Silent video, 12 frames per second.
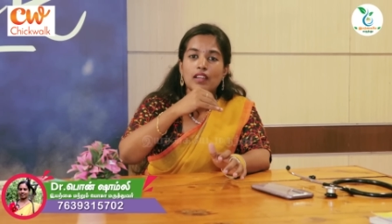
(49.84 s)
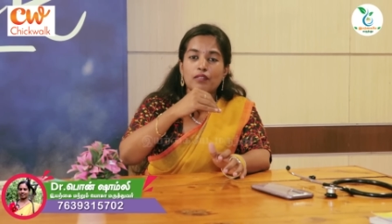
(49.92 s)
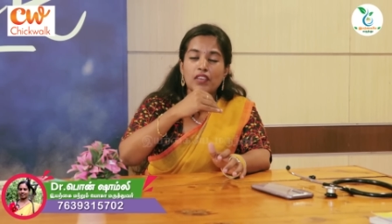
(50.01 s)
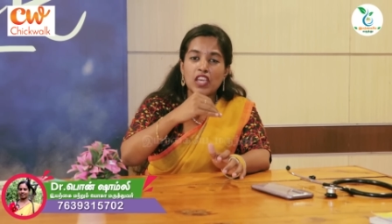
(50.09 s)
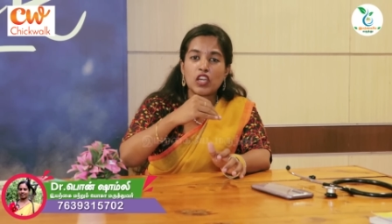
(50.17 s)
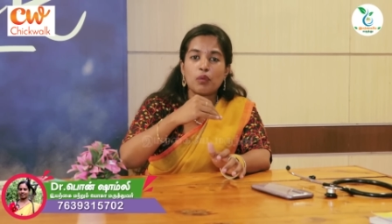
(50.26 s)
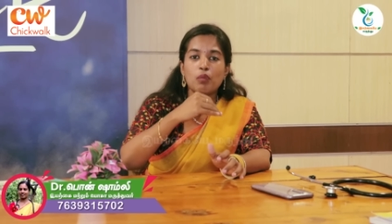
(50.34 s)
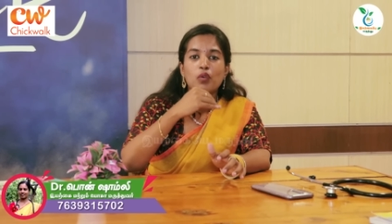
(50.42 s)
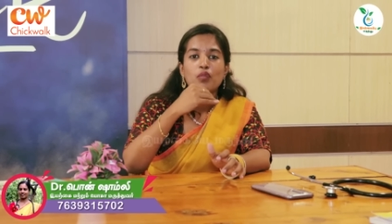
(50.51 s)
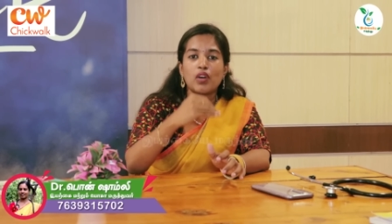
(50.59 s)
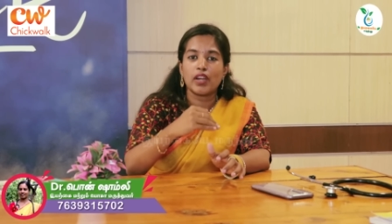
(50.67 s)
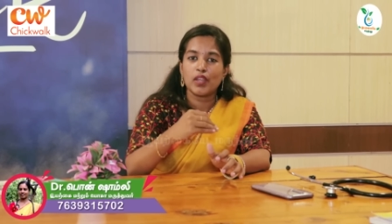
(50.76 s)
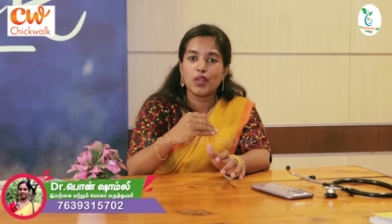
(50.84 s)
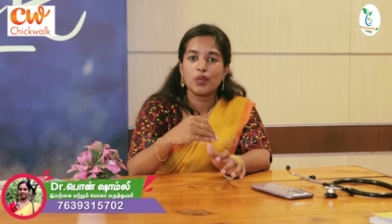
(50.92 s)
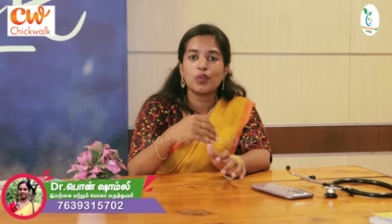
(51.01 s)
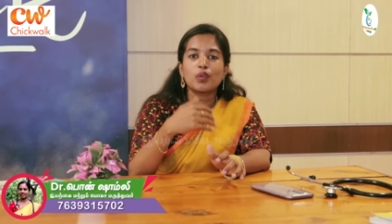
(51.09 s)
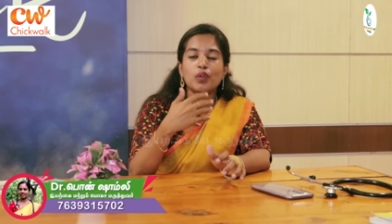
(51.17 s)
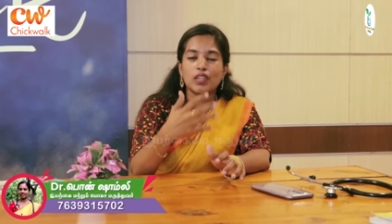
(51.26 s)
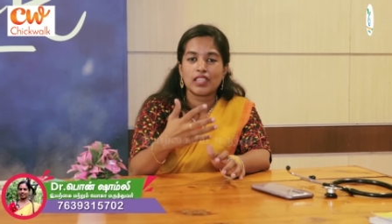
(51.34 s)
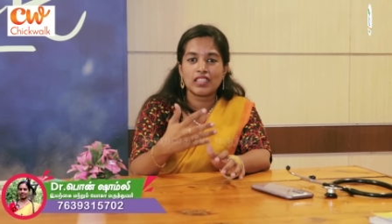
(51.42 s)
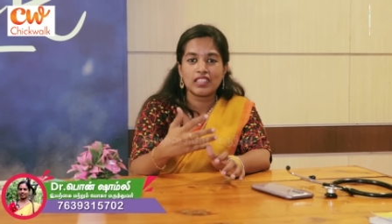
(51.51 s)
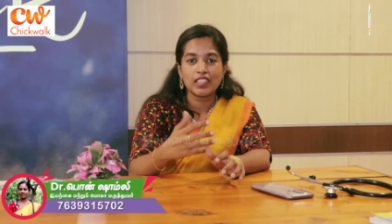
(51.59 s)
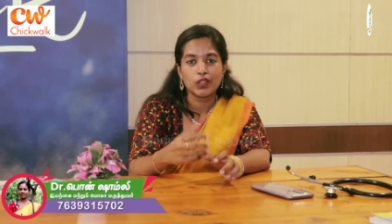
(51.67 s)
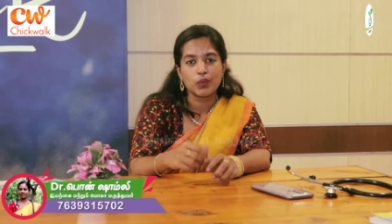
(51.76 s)
வீக்கமும் வலியும் ஒரு
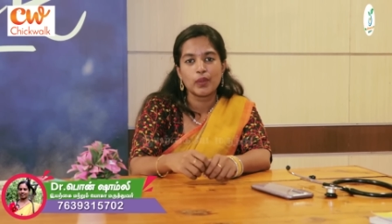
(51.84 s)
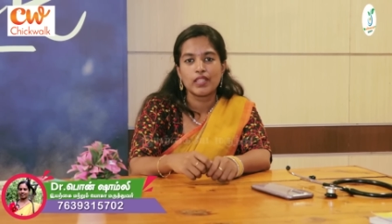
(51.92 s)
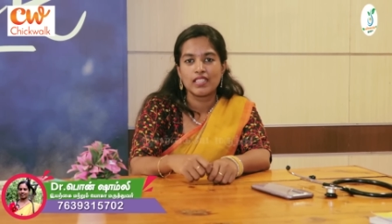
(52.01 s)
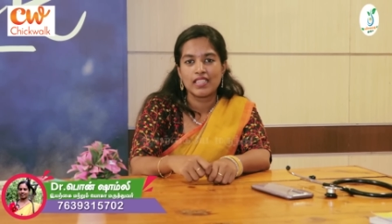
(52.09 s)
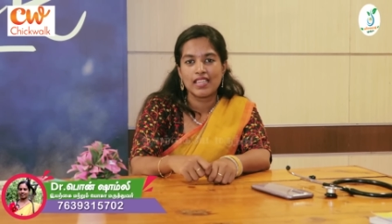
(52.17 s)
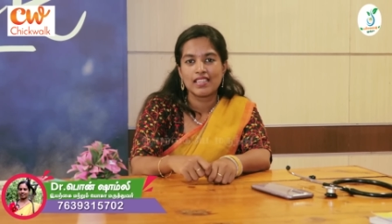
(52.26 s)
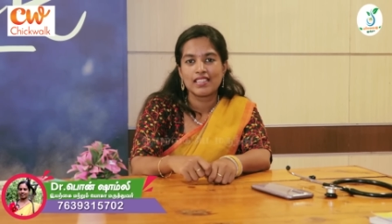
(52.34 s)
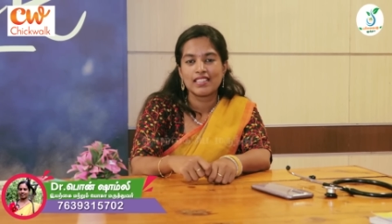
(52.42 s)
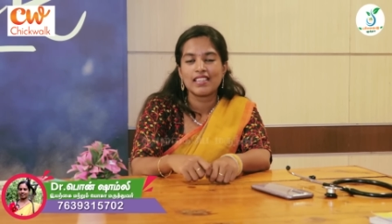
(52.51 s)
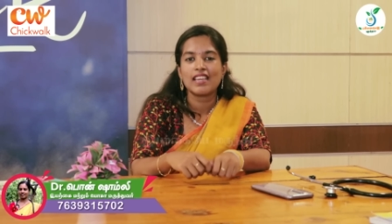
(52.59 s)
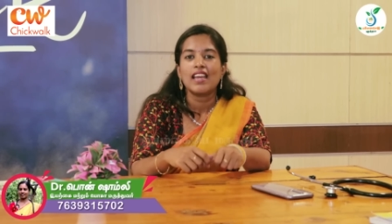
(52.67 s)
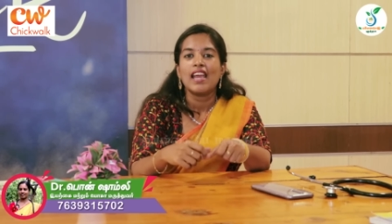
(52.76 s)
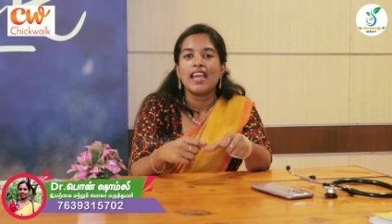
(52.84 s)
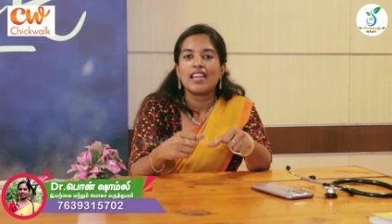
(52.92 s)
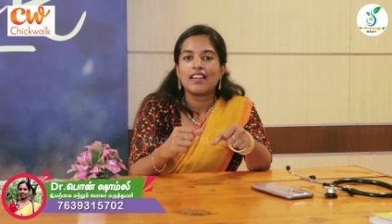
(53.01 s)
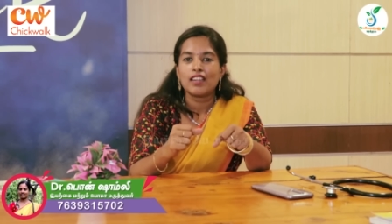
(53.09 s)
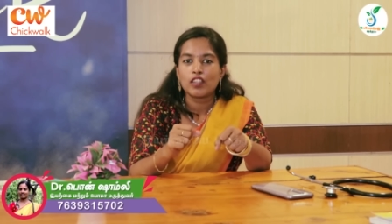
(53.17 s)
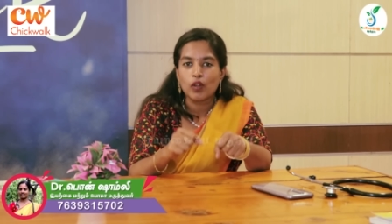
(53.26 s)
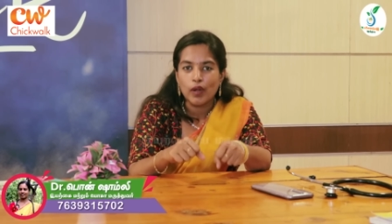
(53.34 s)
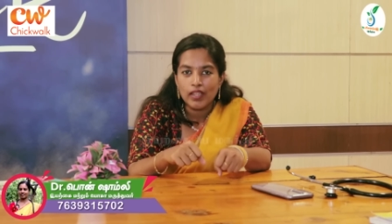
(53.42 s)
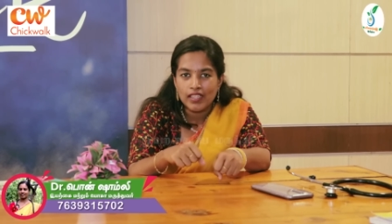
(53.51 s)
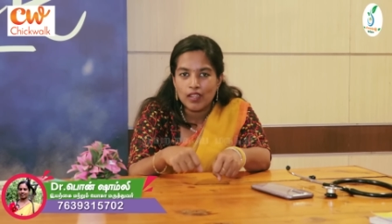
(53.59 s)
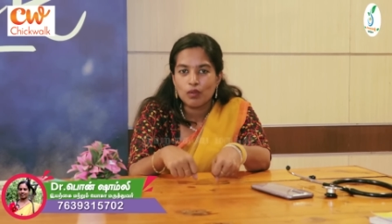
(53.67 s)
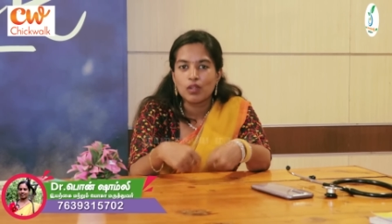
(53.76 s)
ரத்தக்கட்டும் இருந்துகிட்டே இருக்குது என்னால்
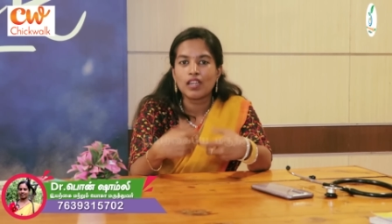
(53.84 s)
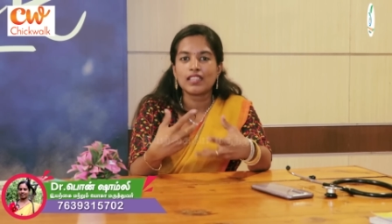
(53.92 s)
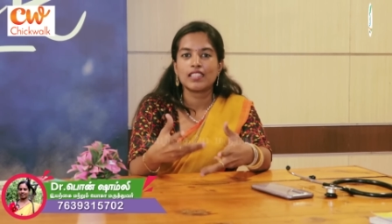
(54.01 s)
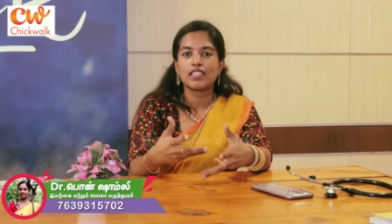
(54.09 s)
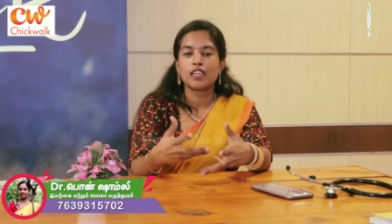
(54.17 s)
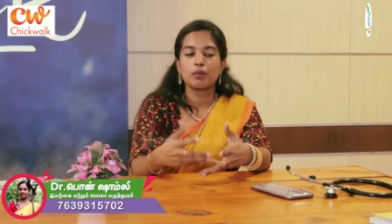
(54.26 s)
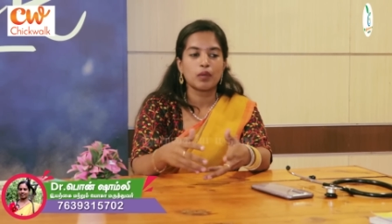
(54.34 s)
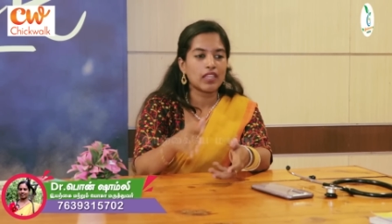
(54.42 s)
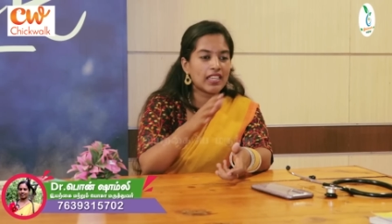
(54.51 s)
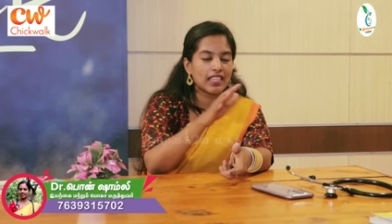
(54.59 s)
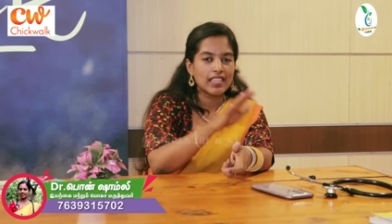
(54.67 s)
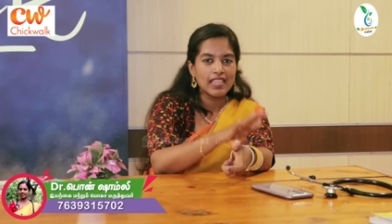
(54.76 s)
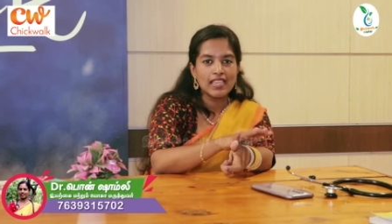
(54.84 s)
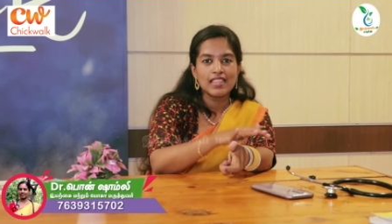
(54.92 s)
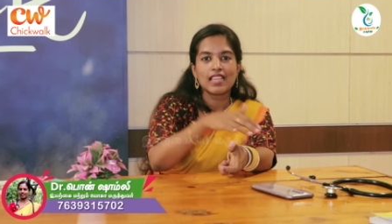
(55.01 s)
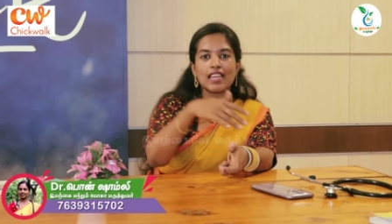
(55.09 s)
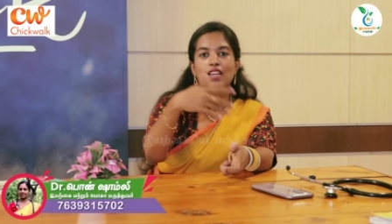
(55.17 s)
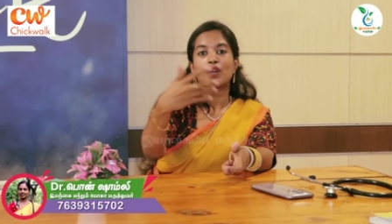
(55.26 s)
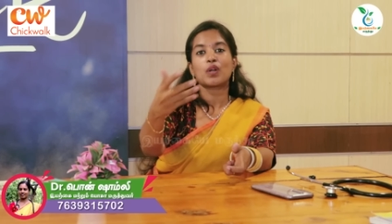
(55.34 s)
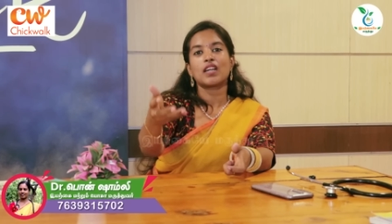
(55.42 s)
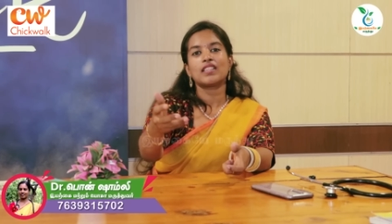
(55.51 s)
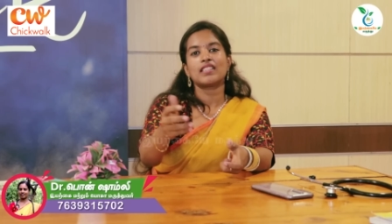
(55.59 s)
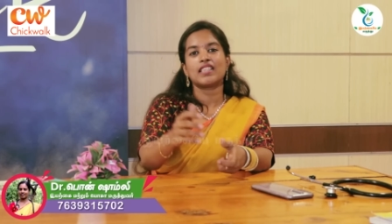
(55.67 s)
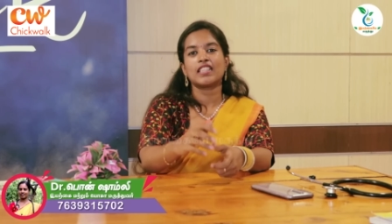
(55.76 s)
டாய்லெட்டில் உட்காந்து எந்திக்க முடியல கீழே தரையில்
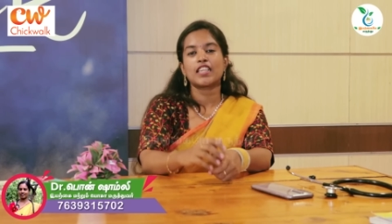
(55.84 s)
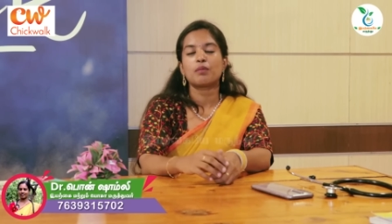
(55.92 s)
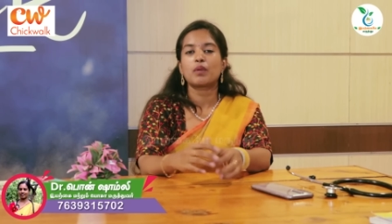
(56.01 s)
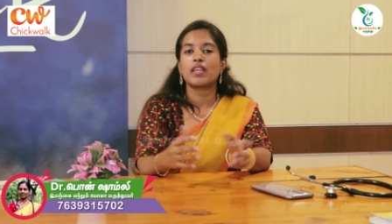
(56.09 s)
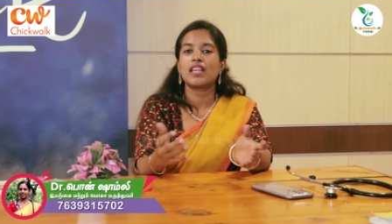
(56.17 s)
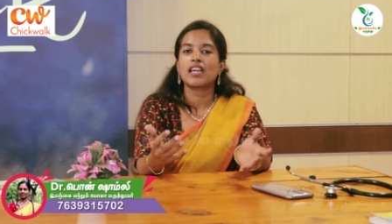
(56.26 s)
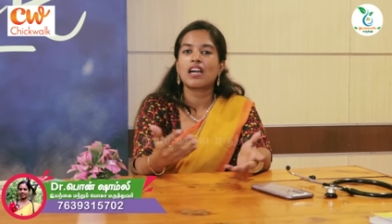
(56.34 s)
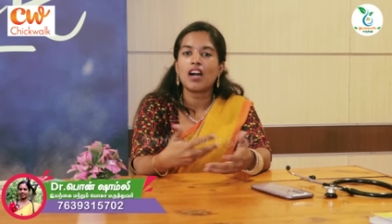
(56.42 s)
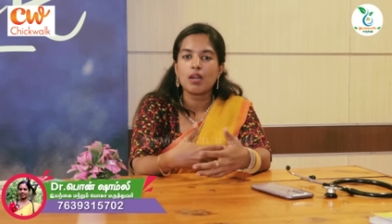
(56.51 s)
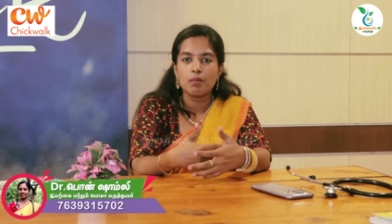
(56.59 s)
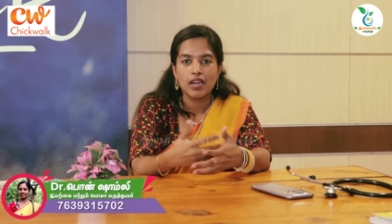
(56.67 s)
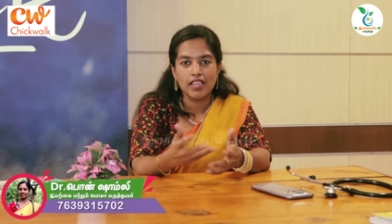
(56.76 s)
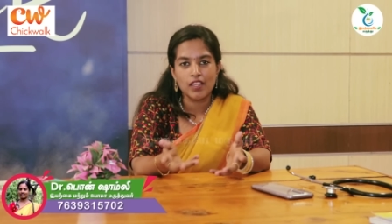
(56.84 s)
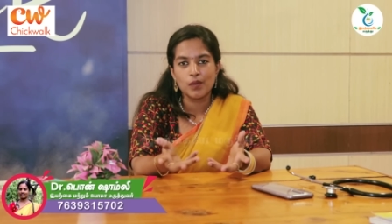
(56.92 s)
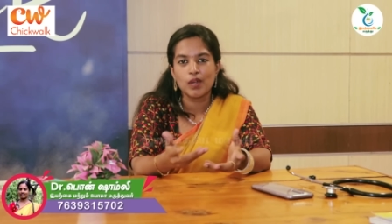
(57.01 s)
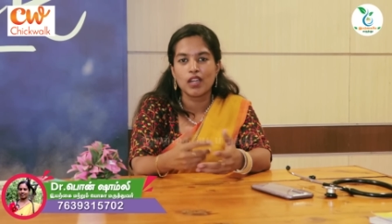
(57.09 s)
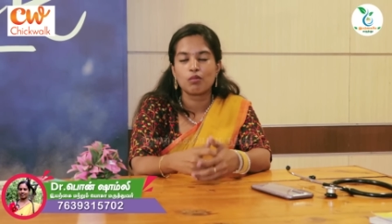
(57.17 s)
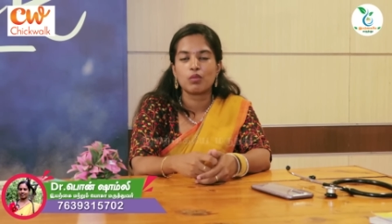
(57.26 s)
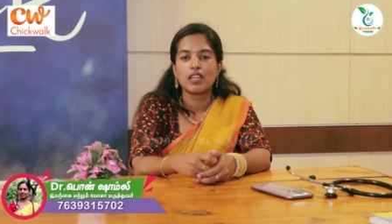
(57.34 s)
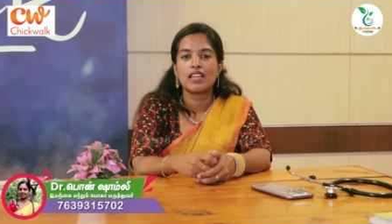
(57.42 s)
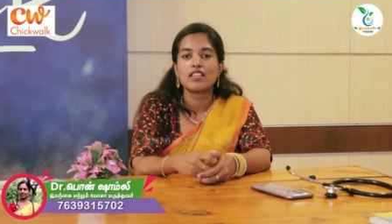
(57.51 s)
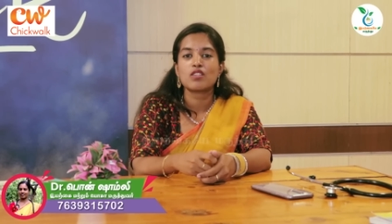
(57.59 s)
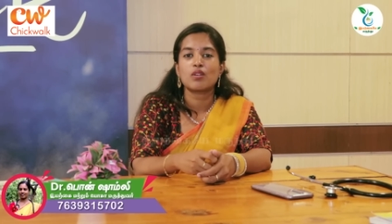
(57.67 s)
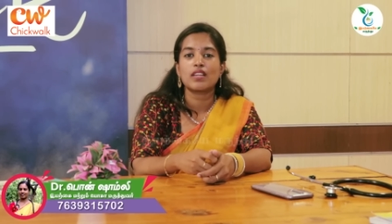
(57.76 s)
உட்காந்துட்டு எந்திக்க முடியல கால் மடக்கி உட்கார
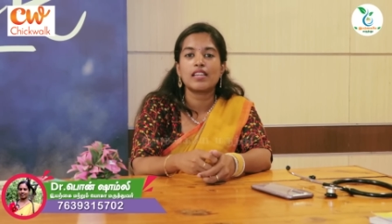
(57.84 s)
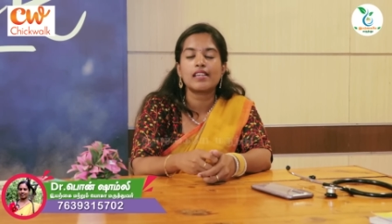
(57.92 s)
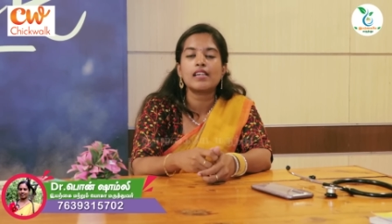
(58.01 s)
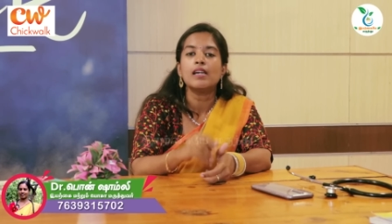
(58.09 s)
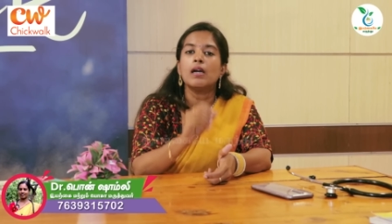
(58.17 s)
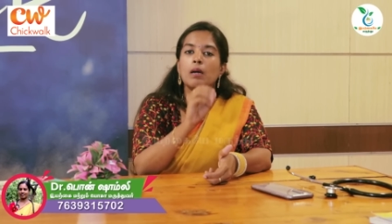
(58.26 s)
முடியலன்னு சொல்லிட்டு